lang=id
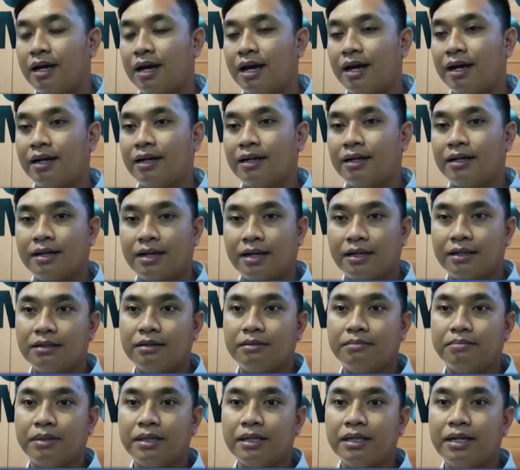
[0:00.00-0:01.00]
akan
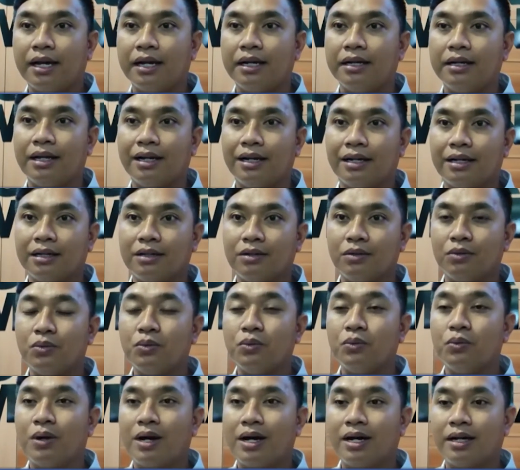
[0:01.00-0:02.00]
menggandakan
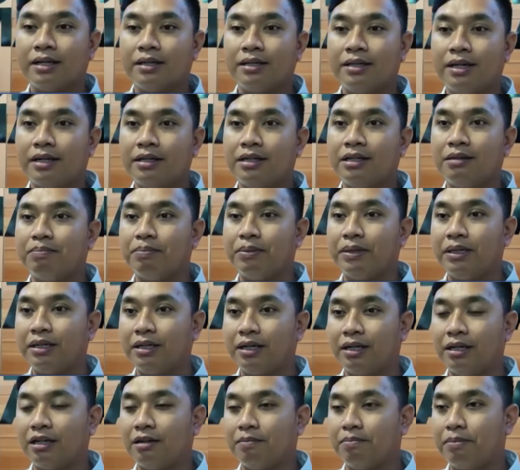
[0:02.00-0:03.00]
uang yang
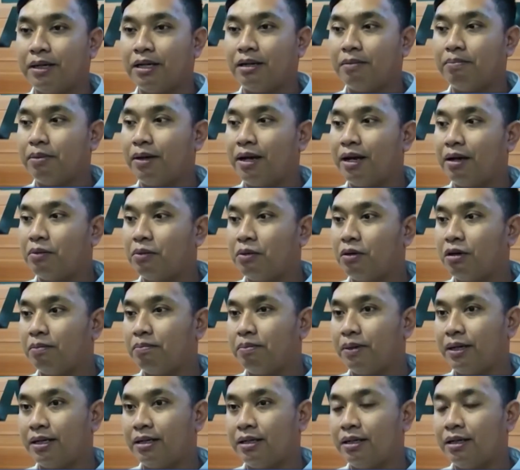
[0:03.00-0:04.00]
diberikan kepada pelaku
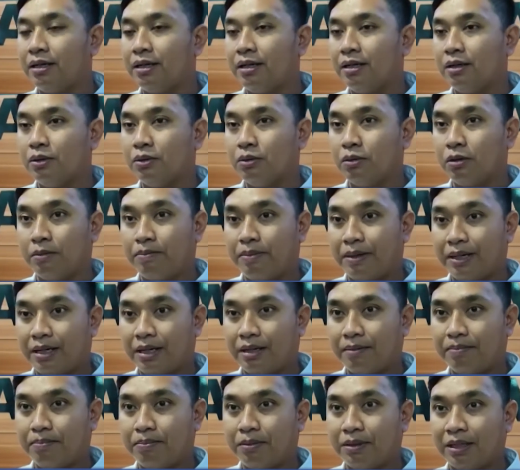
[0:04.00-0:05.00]
kepada,
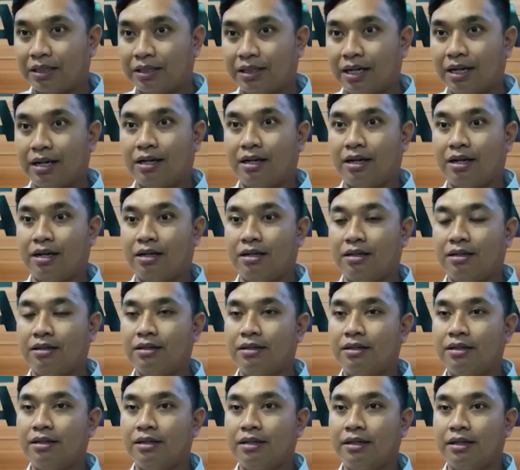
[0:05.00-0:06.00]
kepada tersangka.
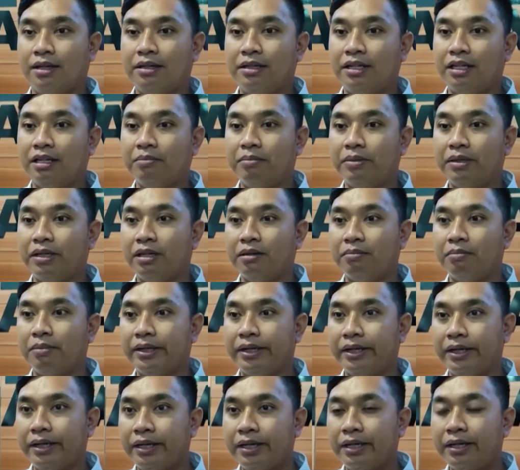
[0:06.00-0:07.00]
Ya
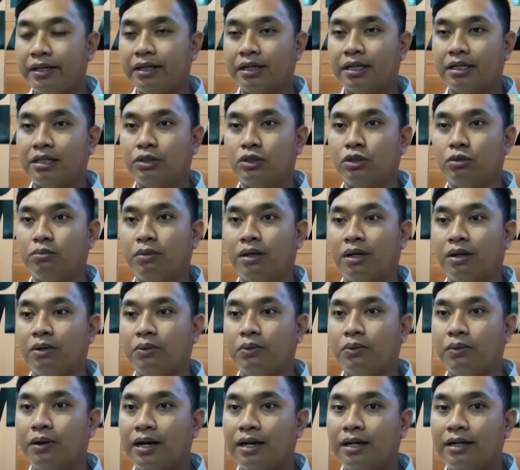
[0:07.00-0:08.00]
diiming-imingi dengan sejumlah
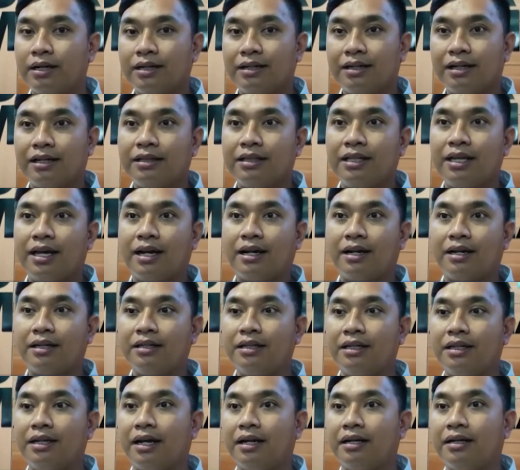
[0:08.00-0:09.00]
uang nanti
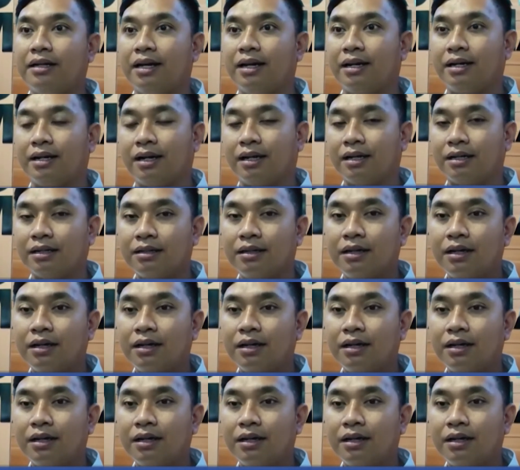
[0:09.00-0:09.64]
akan digandakan.